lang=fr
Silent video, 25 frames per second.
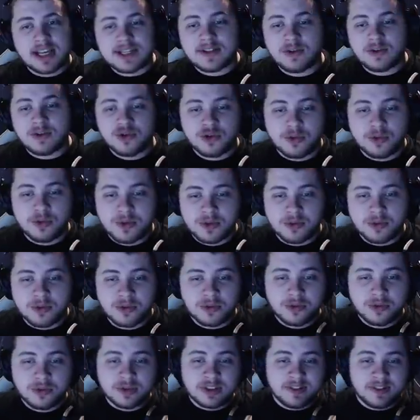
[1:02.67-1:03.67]
qu'un seul jeu parce que
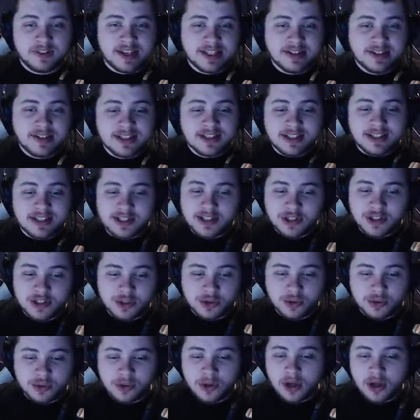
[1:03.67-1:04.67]
du coup vous avez la sortie des
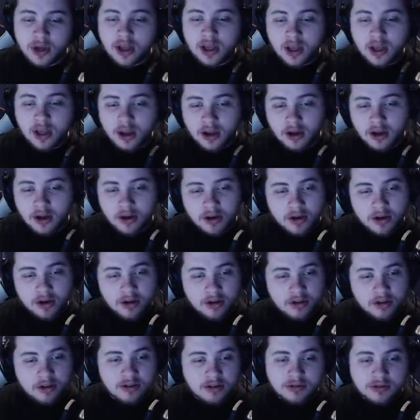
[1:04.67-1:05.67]
jeux,
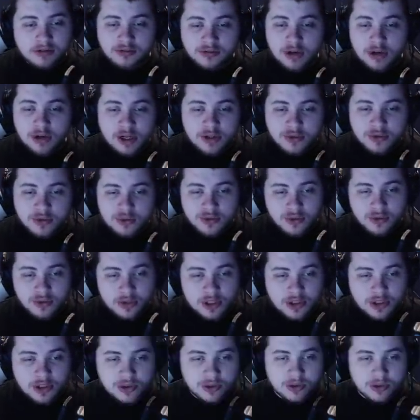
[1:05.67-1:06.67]
euh, de l'actu sur
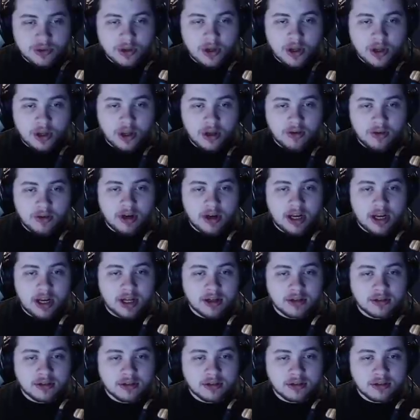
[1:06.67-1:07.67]
les jeux.
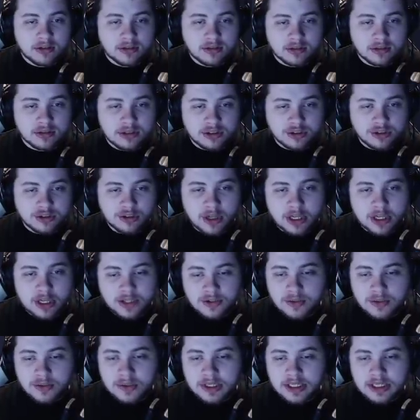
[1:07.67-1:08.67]
Voilà, jeux
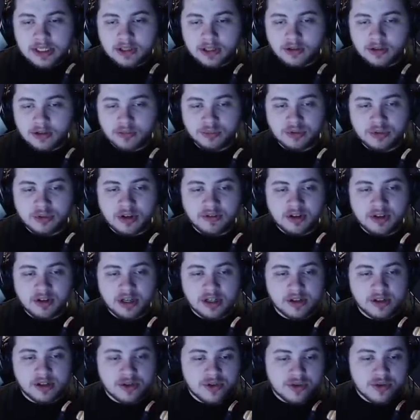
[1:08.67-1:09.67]
gratuits que vous pouvez
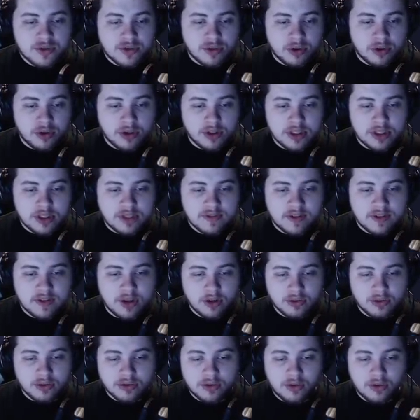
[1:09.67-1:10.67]
avoir euh, sur euh,
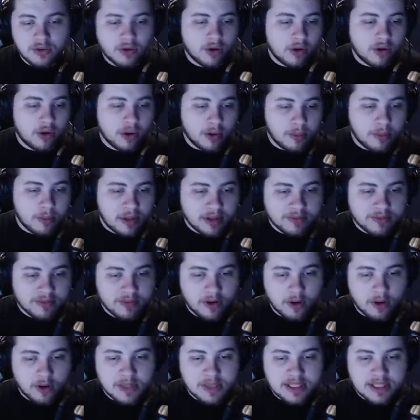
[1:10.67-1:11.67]
différentes euh,
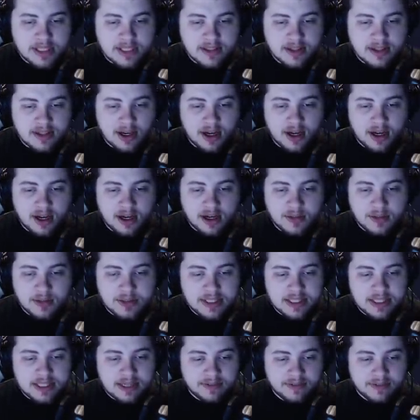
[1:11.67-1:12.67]
plateformes, etc., les
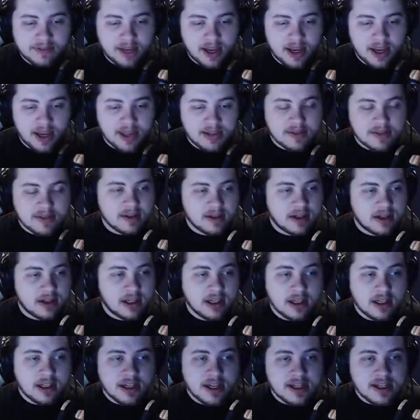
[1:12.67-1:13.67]
petites affaires, etc.
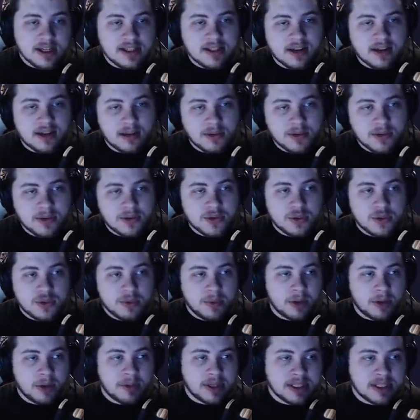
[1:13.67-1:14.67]
C'est vraiment
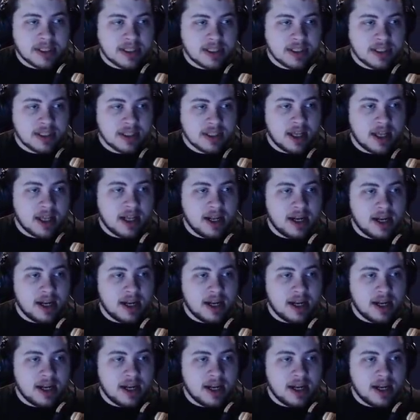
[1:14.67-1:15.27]
super pratique.